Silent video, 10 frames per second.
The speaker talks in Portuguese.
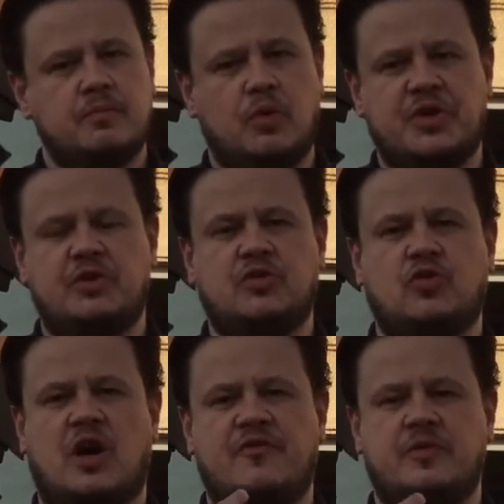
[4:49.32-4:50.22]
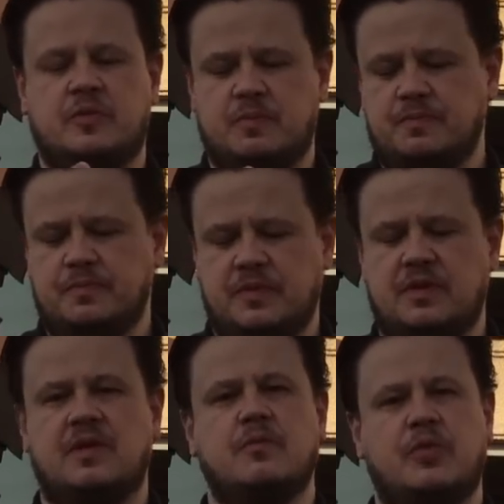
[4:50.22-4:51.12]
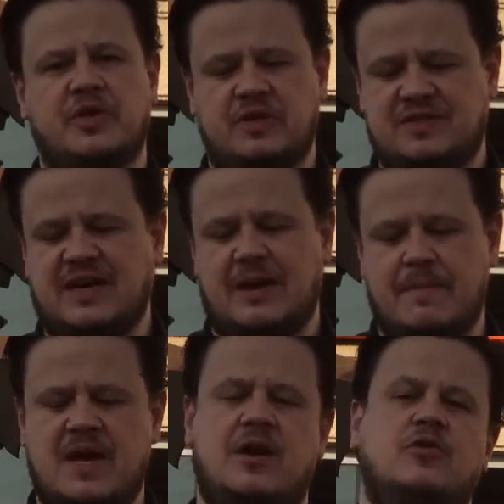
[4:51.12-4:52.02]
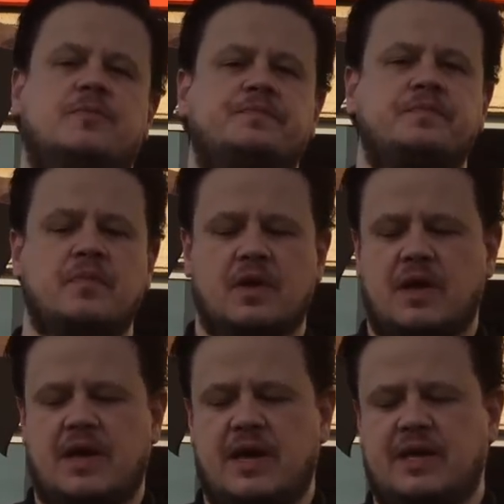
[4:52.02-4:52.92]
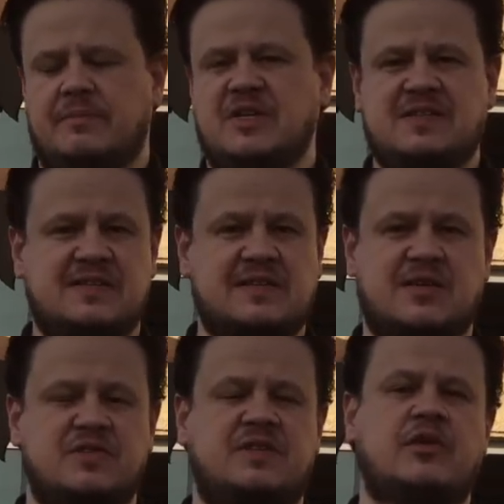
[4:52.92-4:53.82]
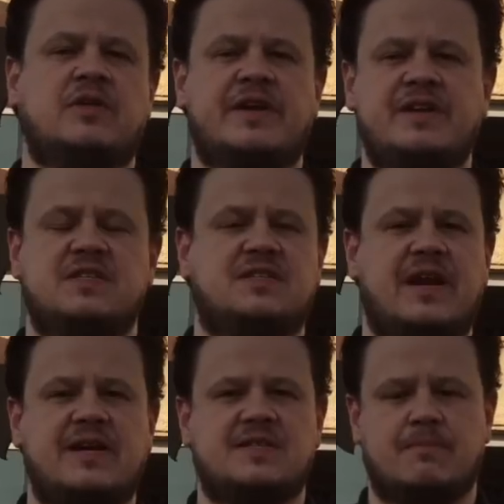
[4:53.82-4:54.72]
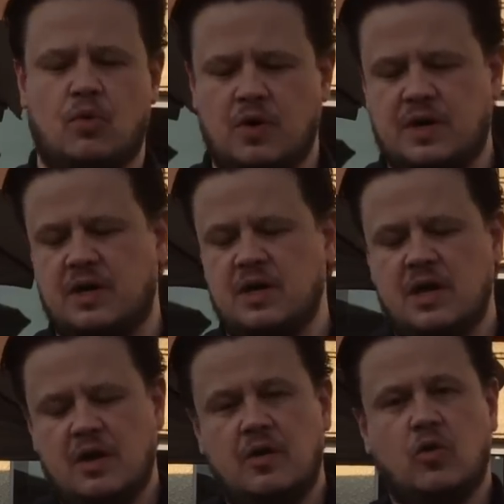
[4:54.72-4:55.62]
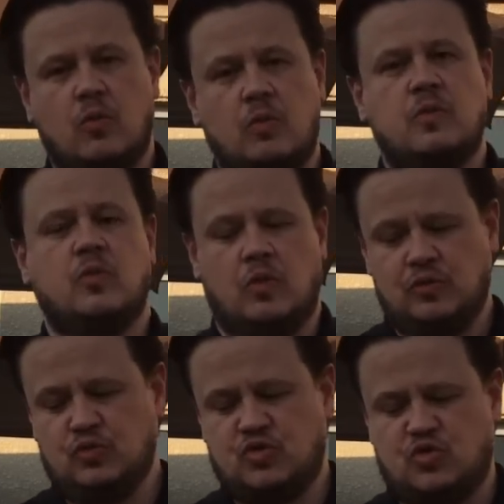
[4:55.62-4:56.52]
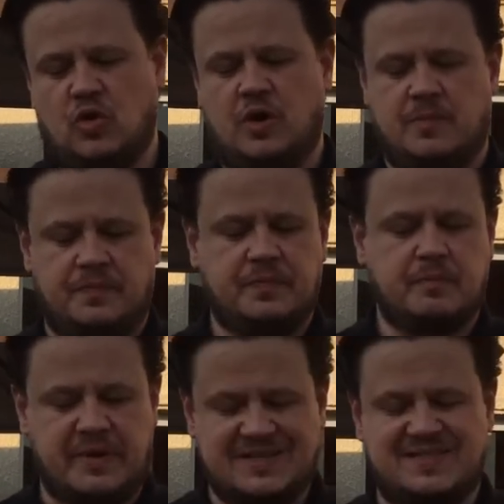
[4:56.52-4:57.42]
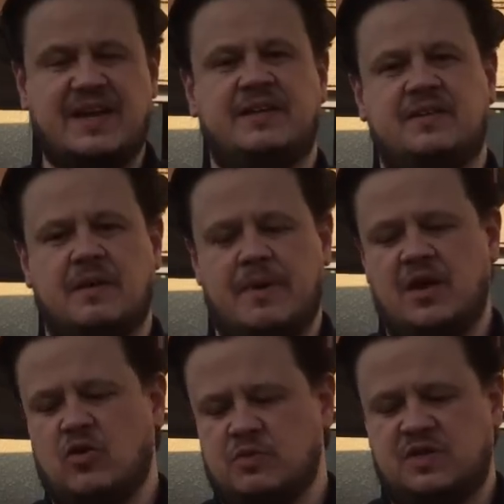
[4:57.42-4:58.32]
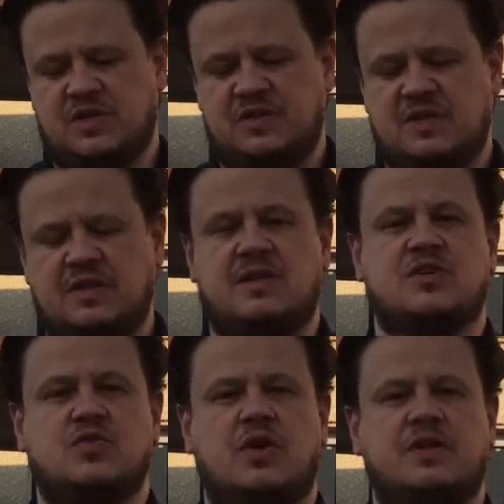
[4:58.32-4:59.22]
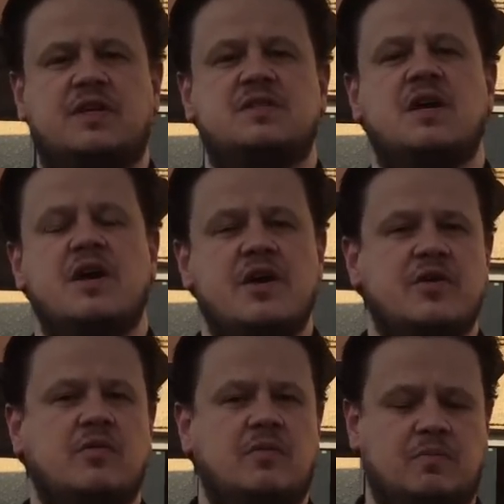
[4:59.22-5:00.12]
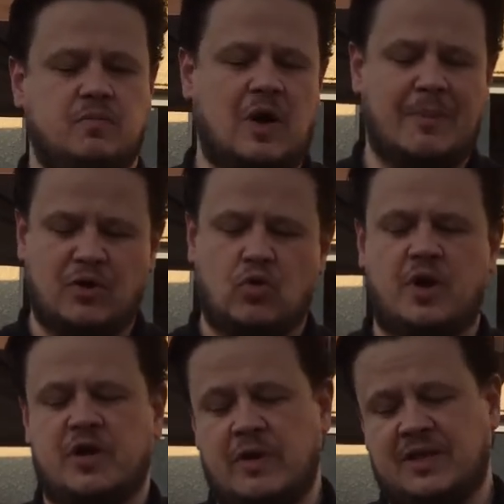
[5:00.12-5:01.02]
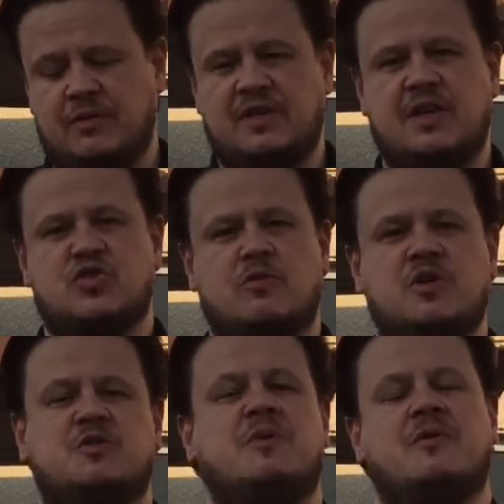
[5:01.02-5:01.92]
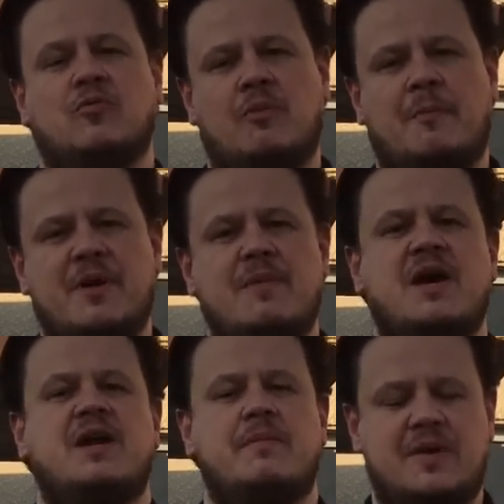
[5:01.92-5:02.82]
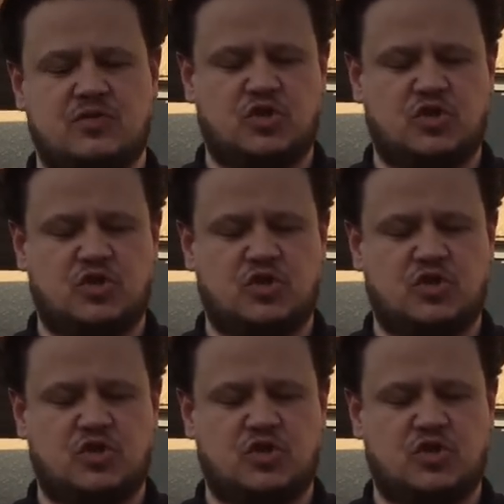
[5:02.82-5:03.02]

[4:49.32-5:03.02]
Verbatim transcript: Um pouquinho de toffee, um pouquinho desse caramelo, é, a mesma sensação que você tem no nariz, traz na boca. O dulçor presente também, como a gente sente nas outras. E um amargor que não é tão intenso como a, como a primeira, mas